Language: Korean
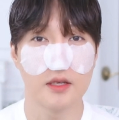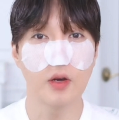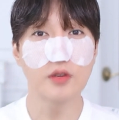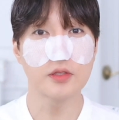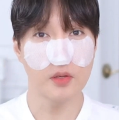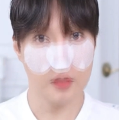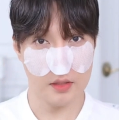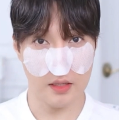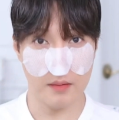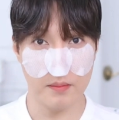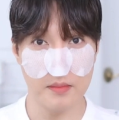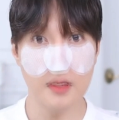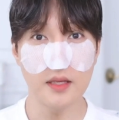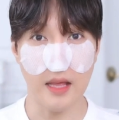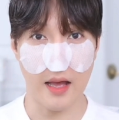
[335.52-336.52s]
형성이
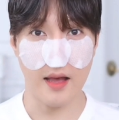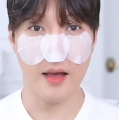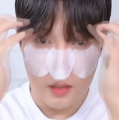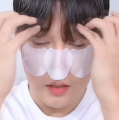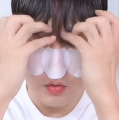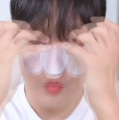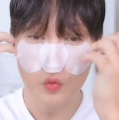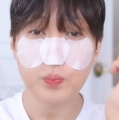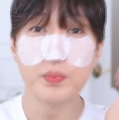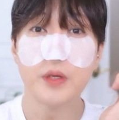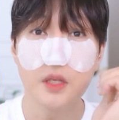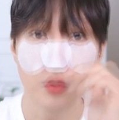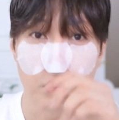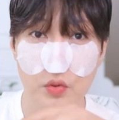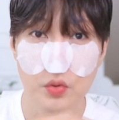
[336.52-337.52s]
됩니다
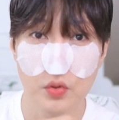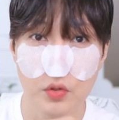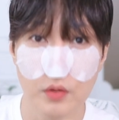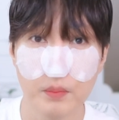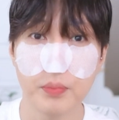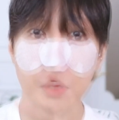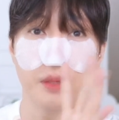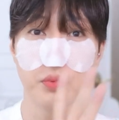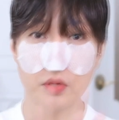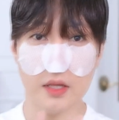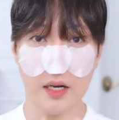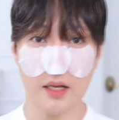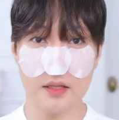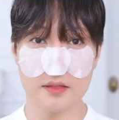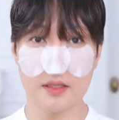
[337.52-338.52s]
두피도
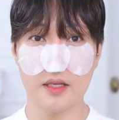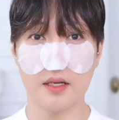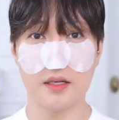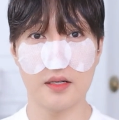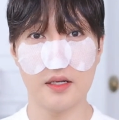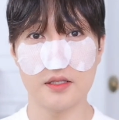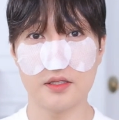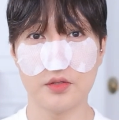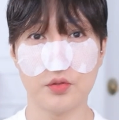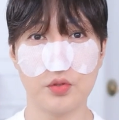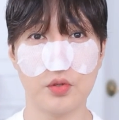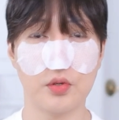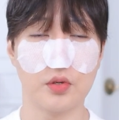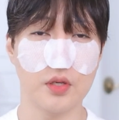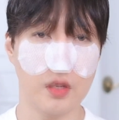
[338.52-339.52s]
피부다라는 생각을
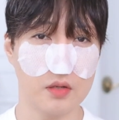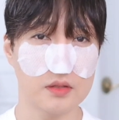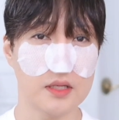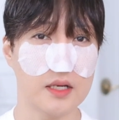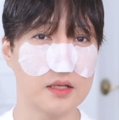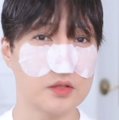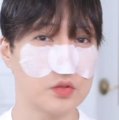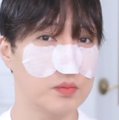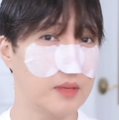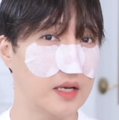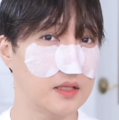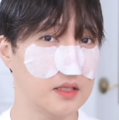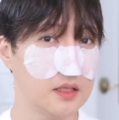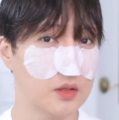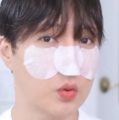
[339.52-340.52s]
하시고 영양을 좀
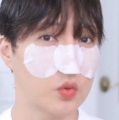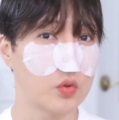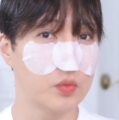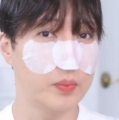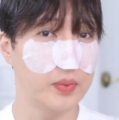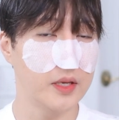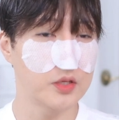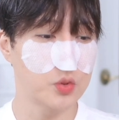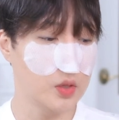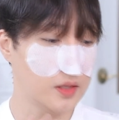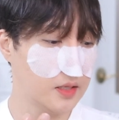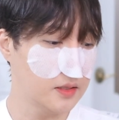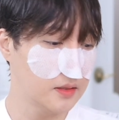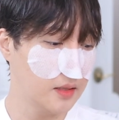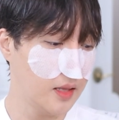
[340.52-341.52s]
많이 공급해 줘야
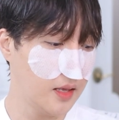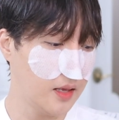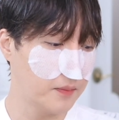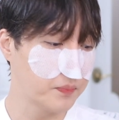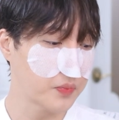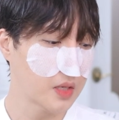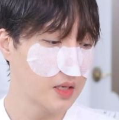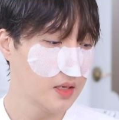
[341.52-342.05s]
되는데